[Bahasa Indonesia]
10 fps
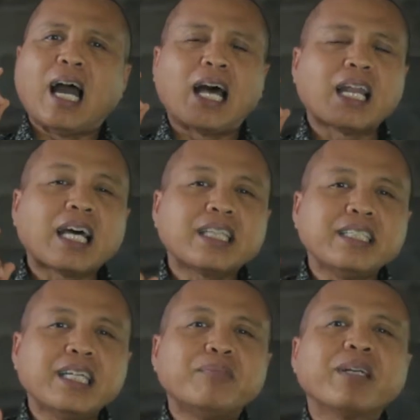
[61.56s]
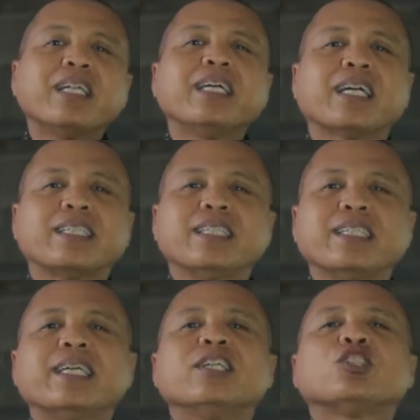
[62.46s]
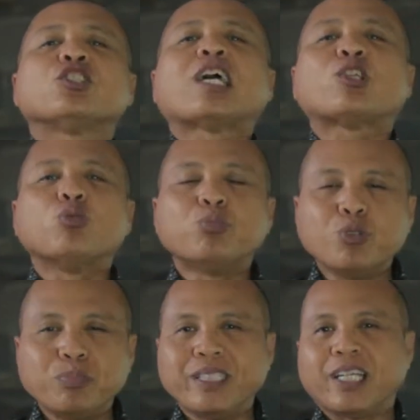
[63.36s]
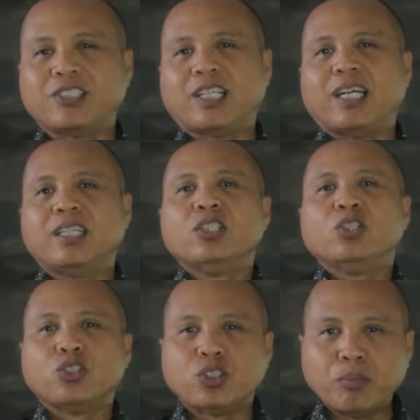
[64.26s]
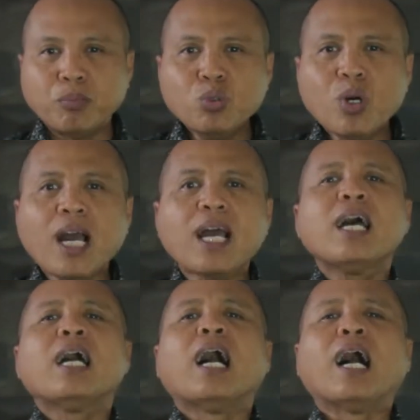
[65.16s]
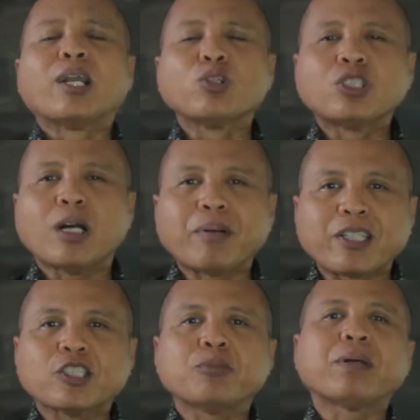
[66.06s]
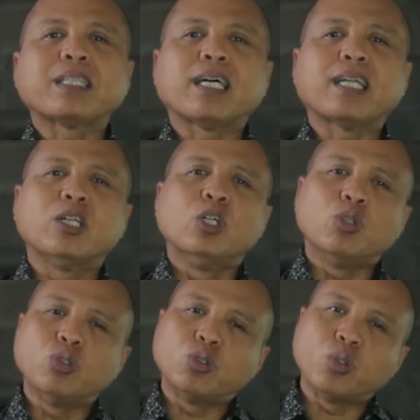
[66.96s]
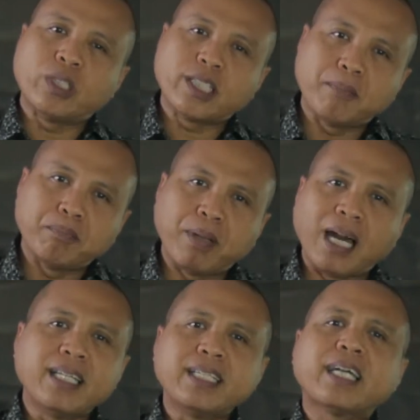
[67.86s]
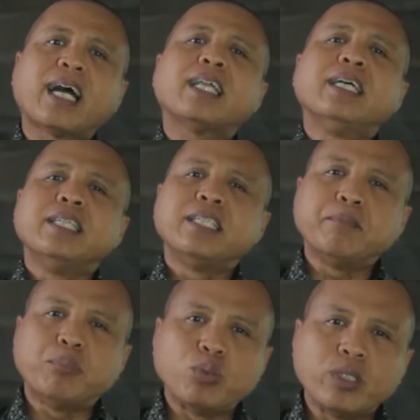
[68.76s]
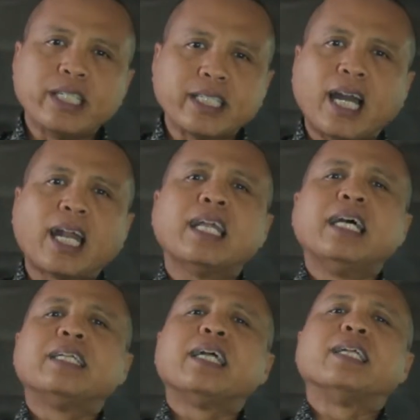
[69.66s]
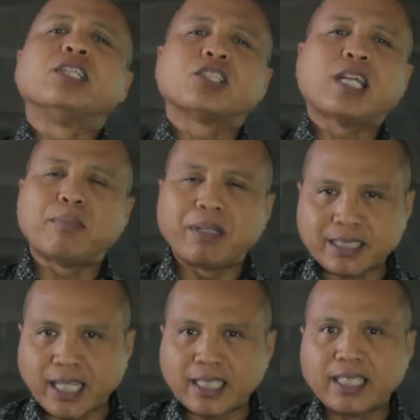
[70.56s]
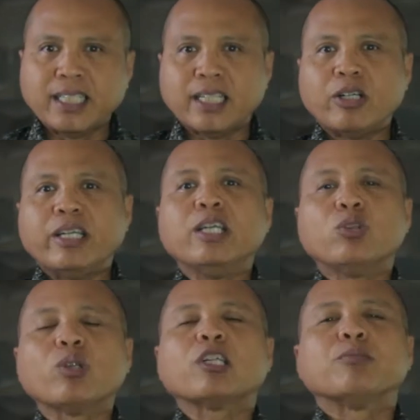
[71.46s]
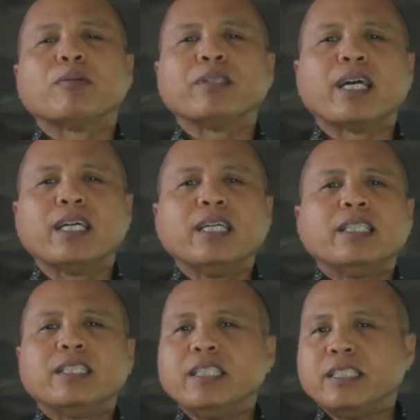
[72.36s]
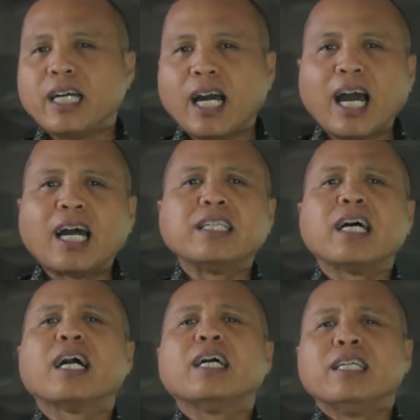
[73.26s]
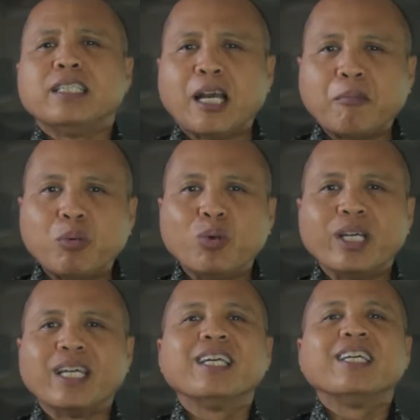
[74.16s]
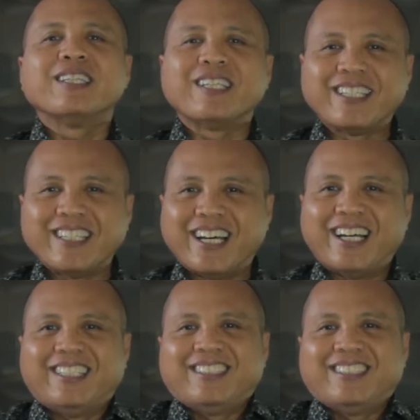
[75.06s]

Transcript: Allah tidak menghendaki satu pun binasa. Semua harus dapat kesempatan untuk dikembalikan, dipulihkan, dan diselamatkan. Itulah sebabnya tidak ada yang boleh terhilang.